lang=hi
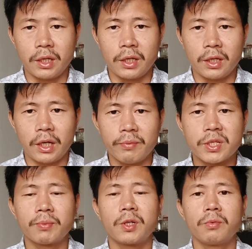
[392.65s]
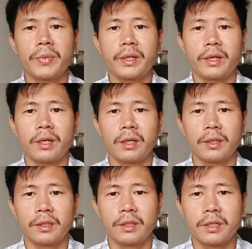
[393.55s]
आ, हम सबका उम्मीद है
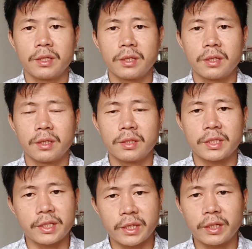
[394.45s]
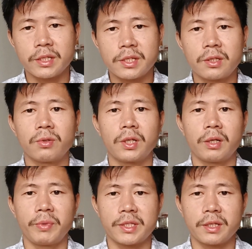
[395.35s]
सच्चाई का जीत
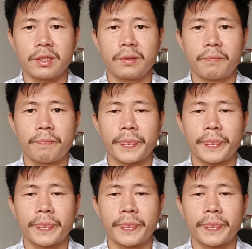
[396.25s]
होगा हमेशा